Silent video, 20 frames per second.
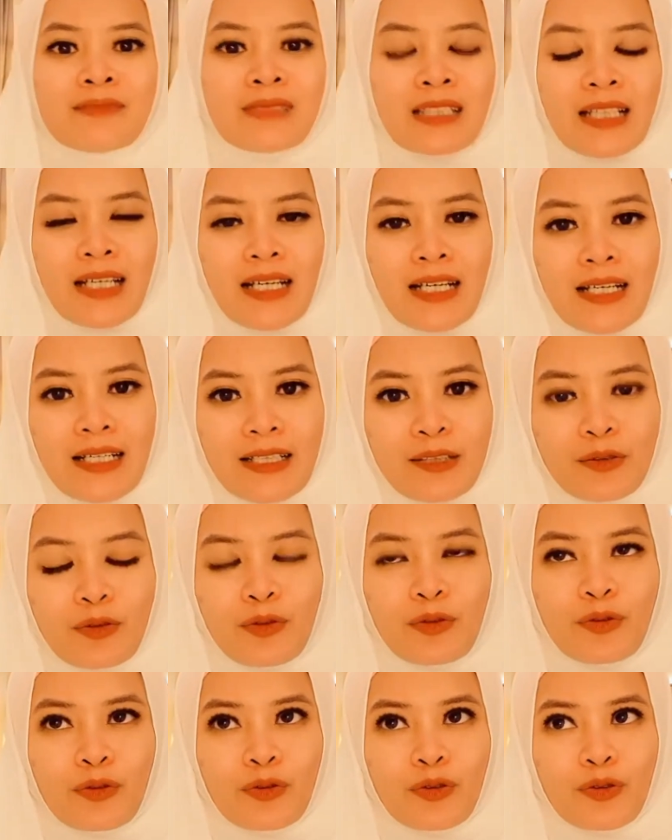Nah,
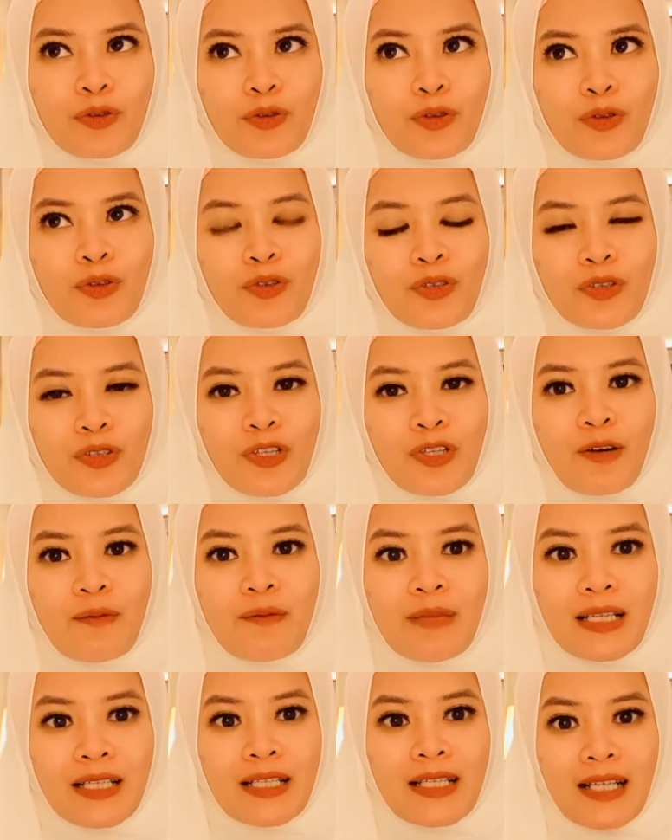itu untuk
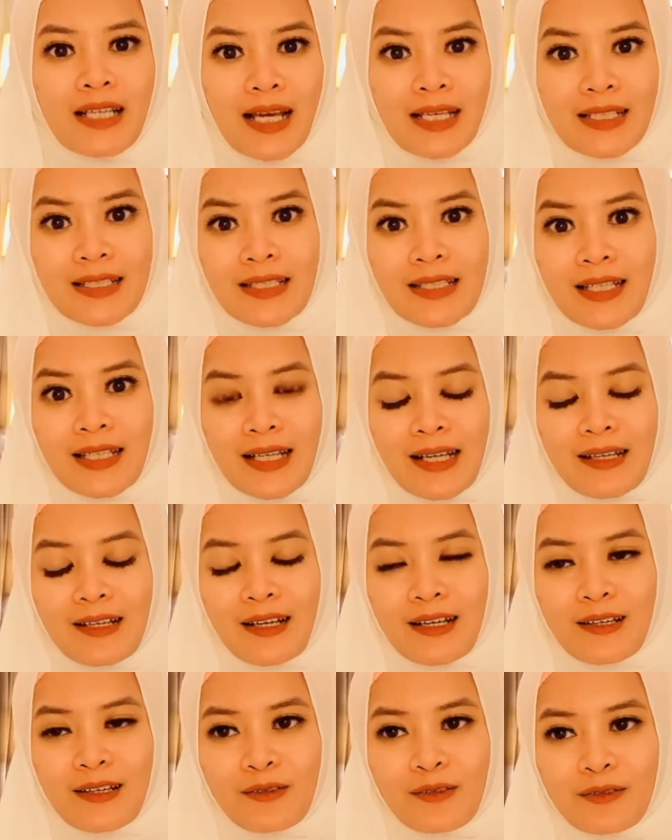dobelin lagi
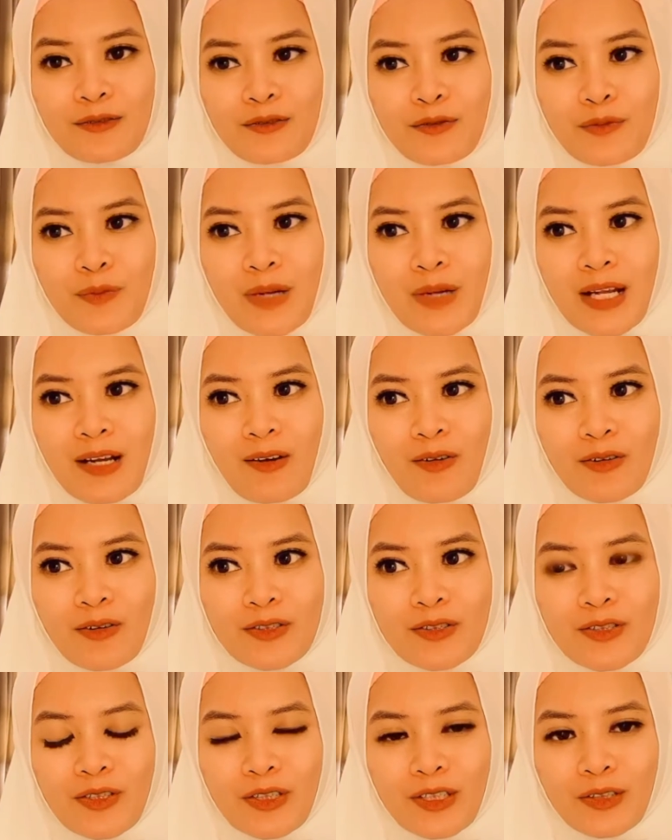karena kalau cuma
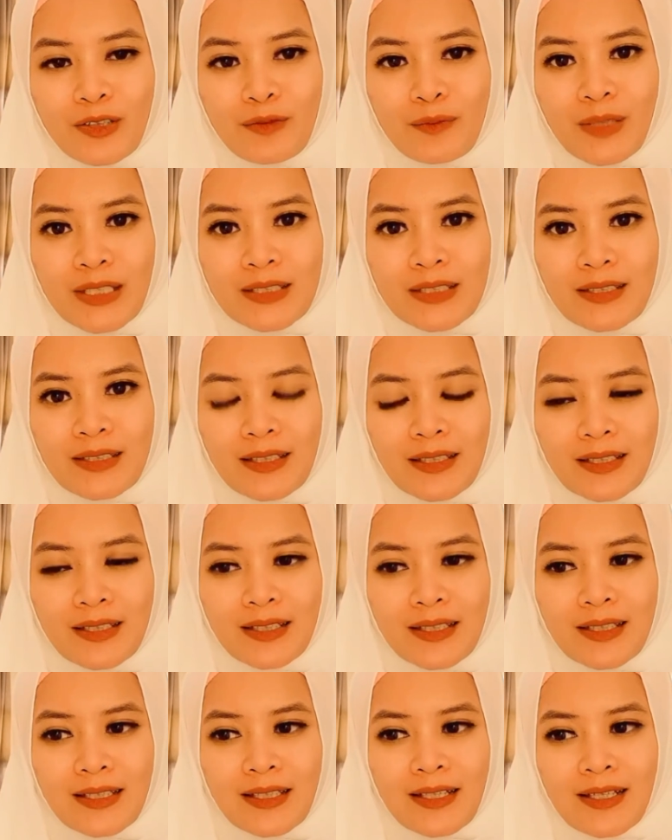long john itu masih
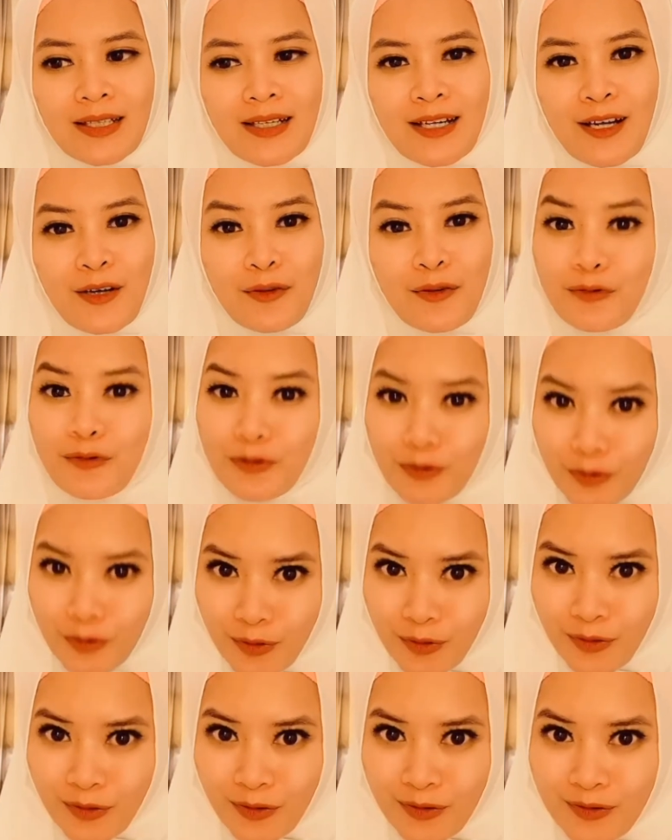
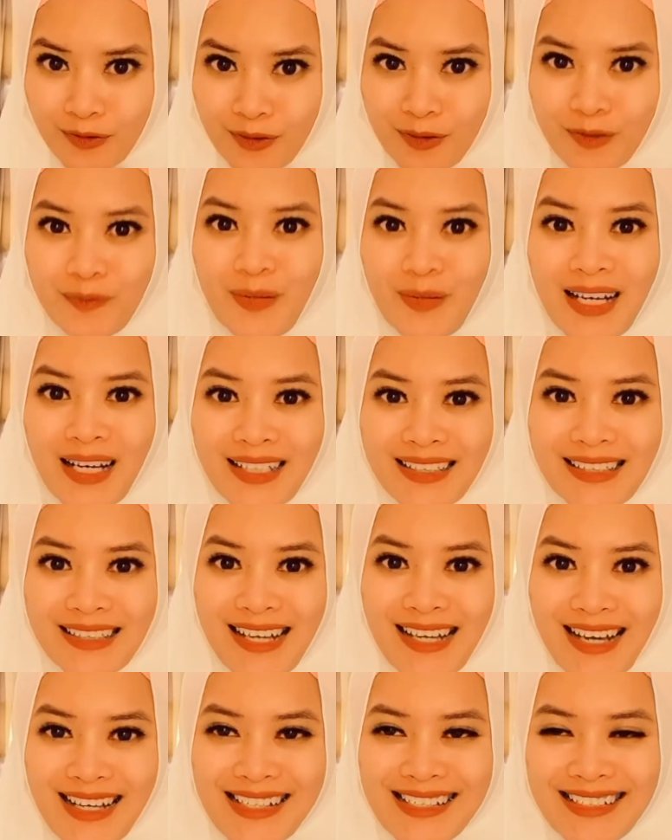nusuk, nusuk banget
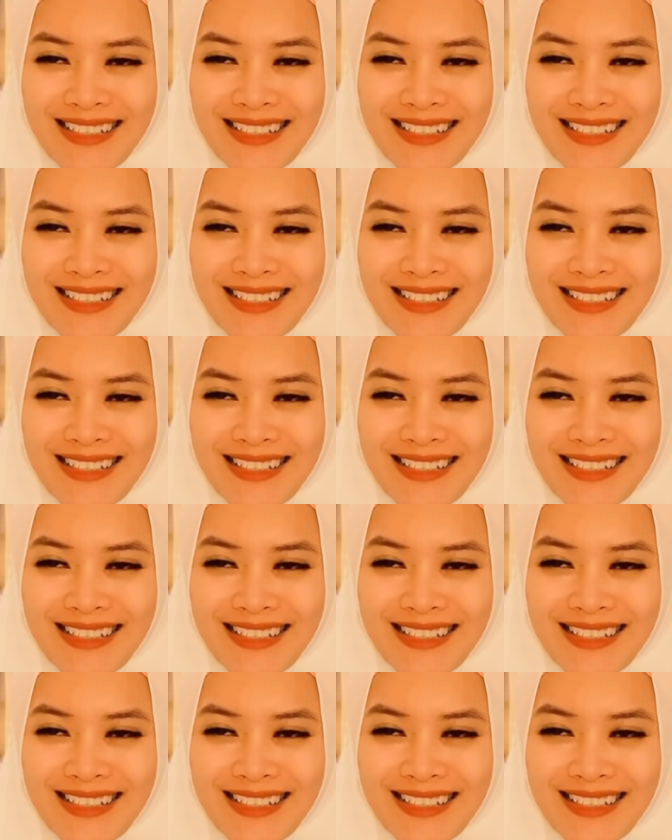guys